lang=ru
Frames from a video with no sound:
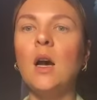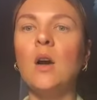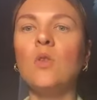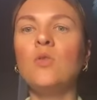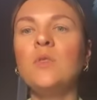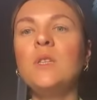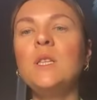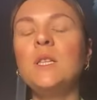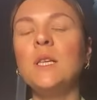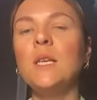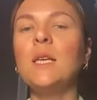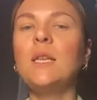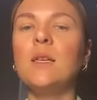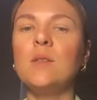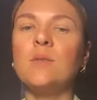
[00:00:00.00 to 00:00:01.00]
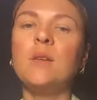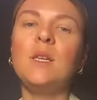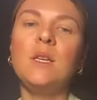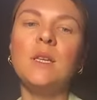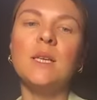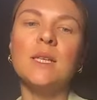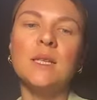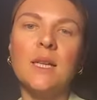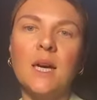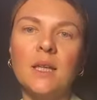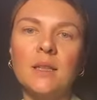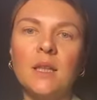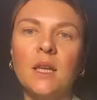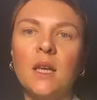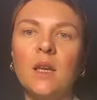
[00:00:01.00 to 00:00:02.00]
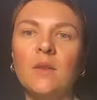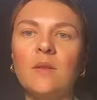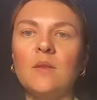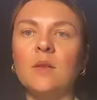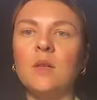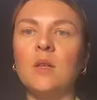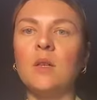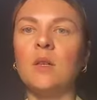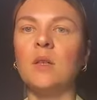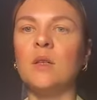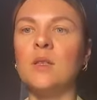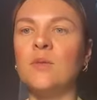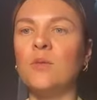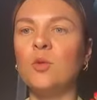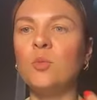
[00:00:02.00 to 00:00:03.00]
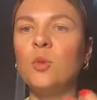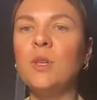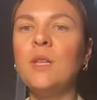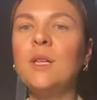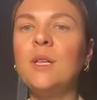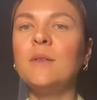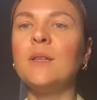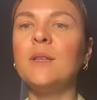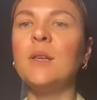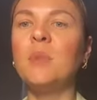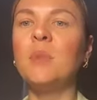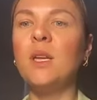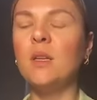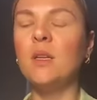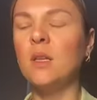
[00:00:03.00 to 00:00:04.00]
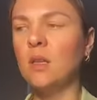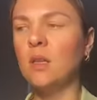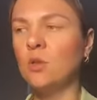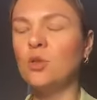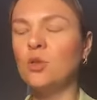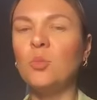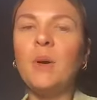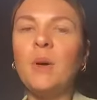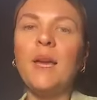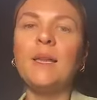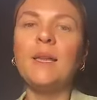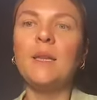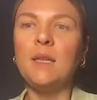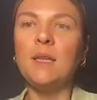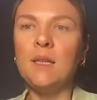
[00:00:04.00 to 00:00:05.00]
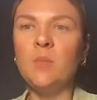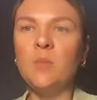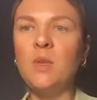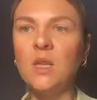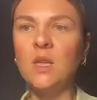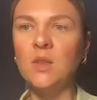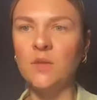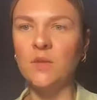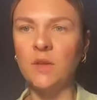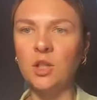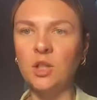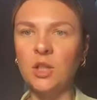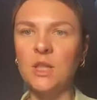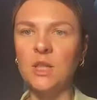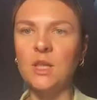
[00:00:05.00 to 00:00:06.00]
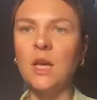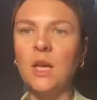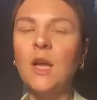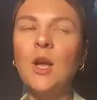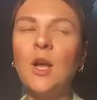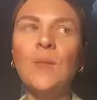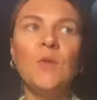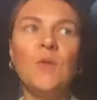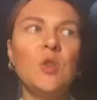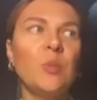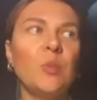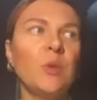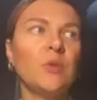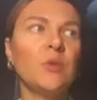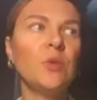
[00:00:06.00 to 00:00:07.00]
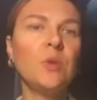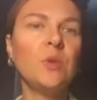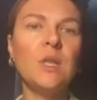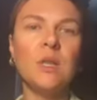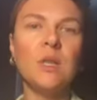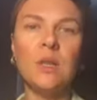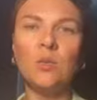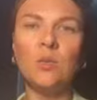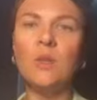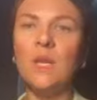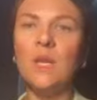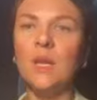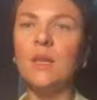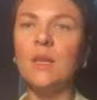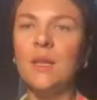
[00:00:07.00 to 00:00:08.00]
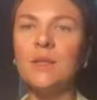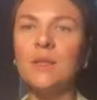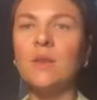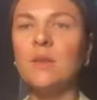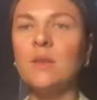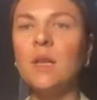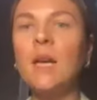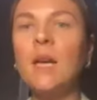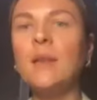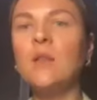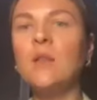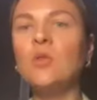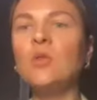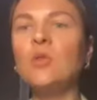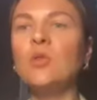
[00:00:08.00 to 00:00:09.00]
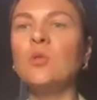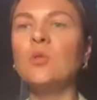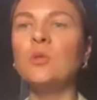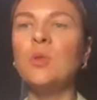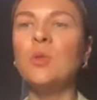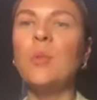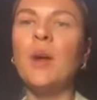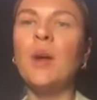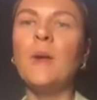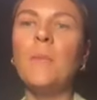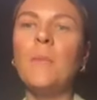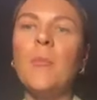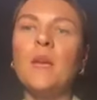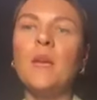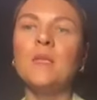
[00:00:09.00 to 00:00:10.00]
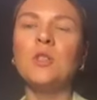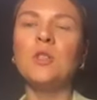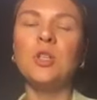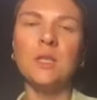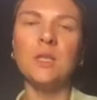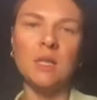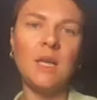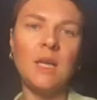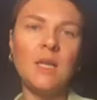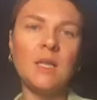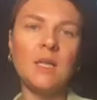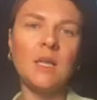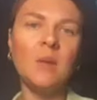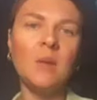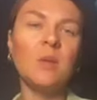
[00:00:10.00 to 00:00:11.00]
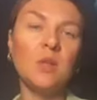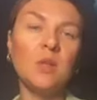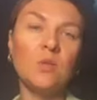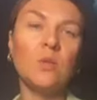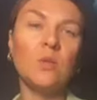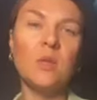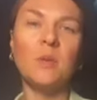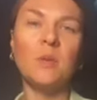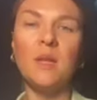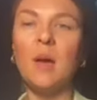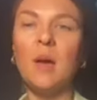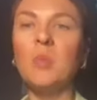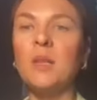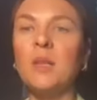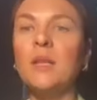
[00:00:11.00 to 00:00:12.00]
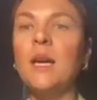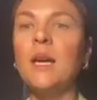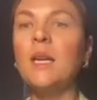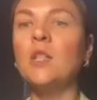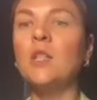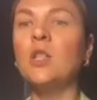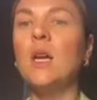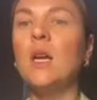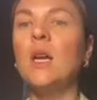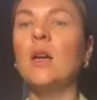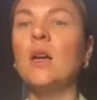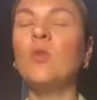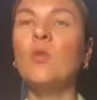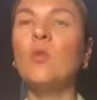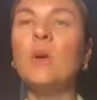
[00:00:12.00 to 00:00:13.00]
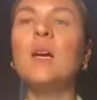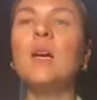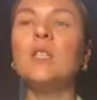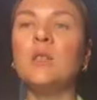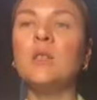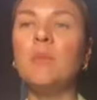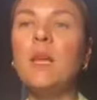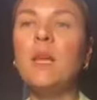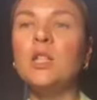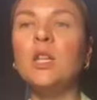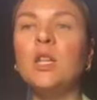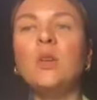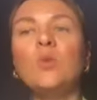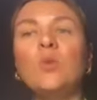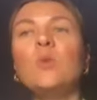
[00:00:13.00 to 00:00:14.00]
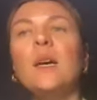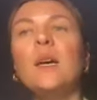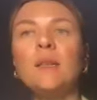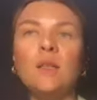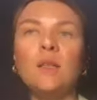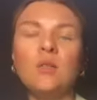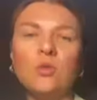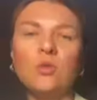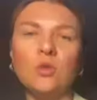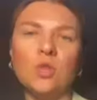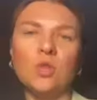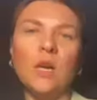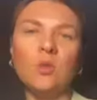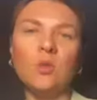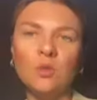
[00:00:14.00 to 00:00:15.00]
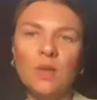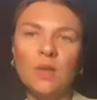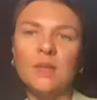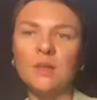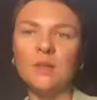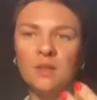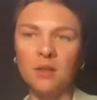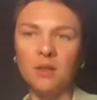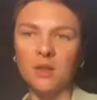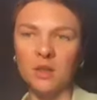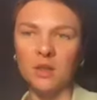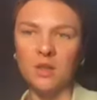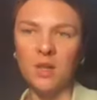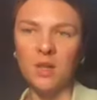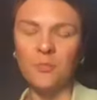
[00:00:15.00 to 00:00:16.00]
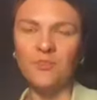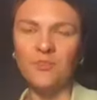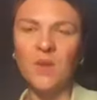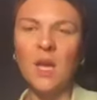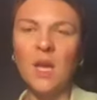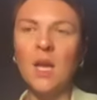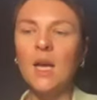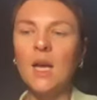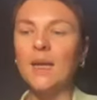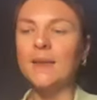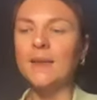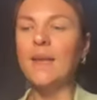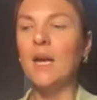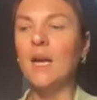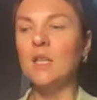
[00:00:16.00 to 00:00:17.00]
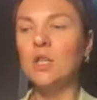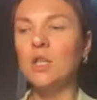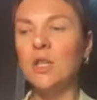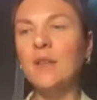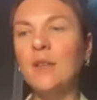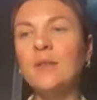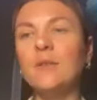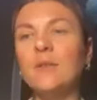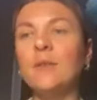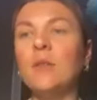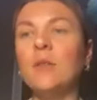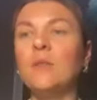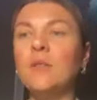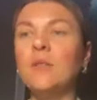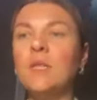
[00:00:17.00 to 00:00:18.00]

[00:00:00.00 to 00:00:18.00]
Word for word: а, увидеть какие-то свои недостатки, в, сформулировать намерение на то, чтобы это изменить в своей жизни. То есть, по сути, это такой некий трезвый взгляд на то, что у тебя сейчас есть, какими ресурсами ты обладаешь, какой багаж имеешь и куда ты идешь, да, куда ты двигаешься. Дальше в,